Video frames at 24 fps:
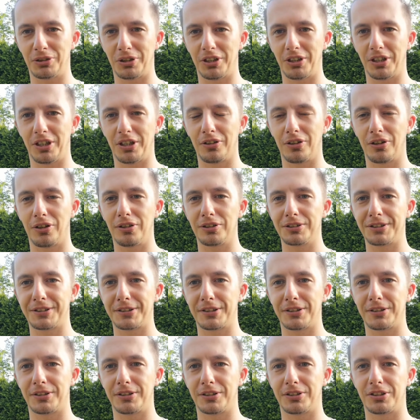jego
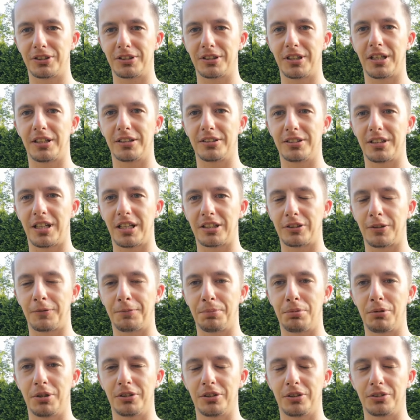losy, czy na, na to
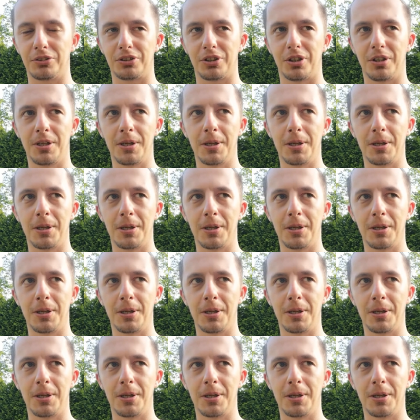wpłynąć.